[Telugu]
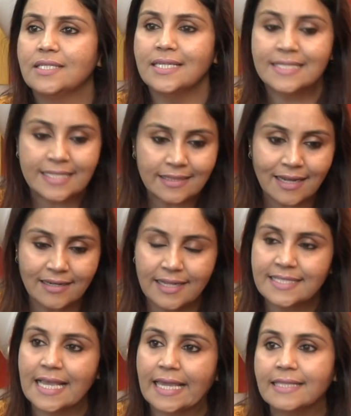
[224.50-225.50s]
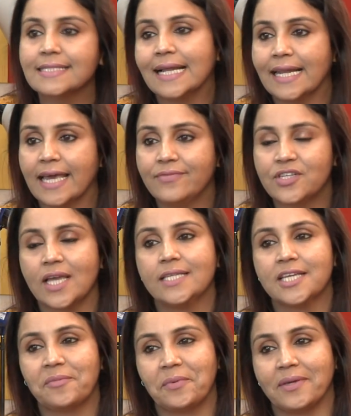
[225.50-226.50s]
జస్ట్ థర్టీ సెకండ్స్ నా లైఫ్
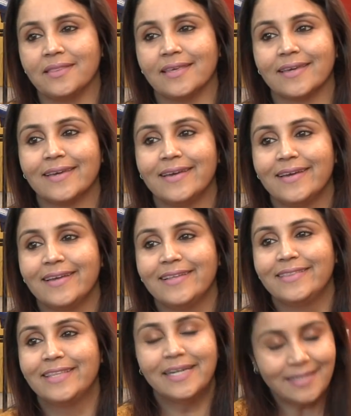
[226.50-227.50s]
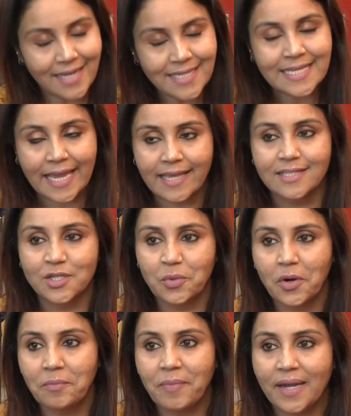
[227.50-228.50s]
చేంజ్ అయిపోయింది థర్టీ సెకండ్స్ యూ
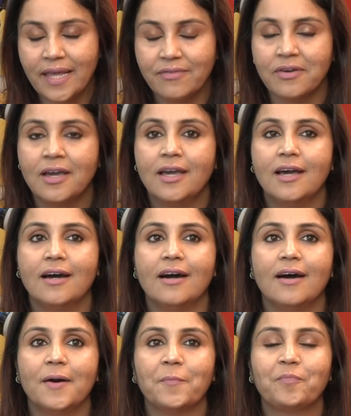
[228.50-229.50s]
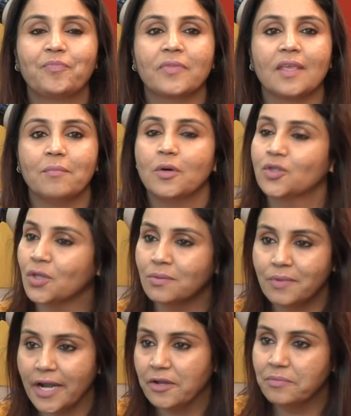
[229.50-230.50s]
వాంట్ బిలీవ్ మొత్తం
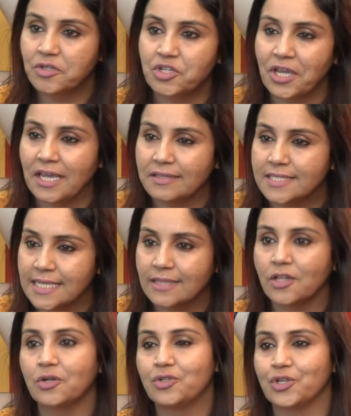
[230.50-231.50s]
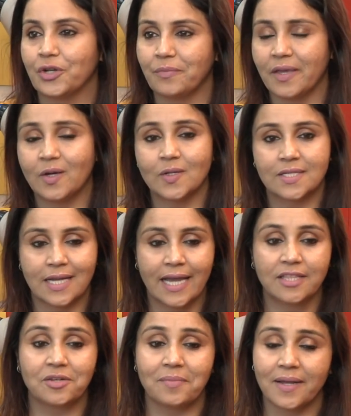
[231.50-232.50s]
రేడియో మిర్చి హెడ్స్ అందరు వచ్చారు బికాజ్
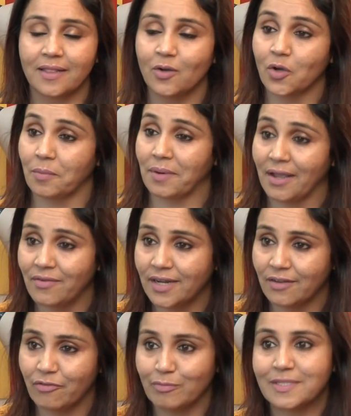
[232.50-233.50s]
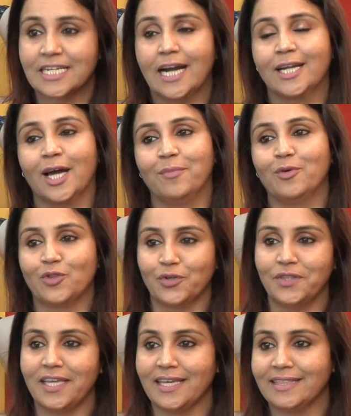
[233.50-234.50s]
హైదరాబాద్లో ఒక ప్రైవేట్ ఎఫ్ఎం స్టార్ట్
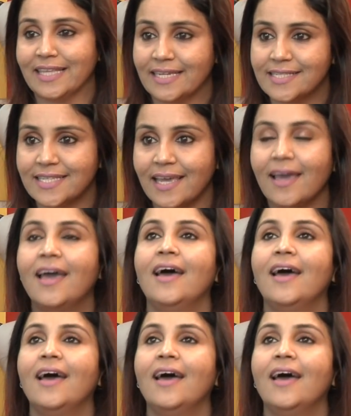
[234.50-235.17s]
కాబోతుంది అని తెలిసి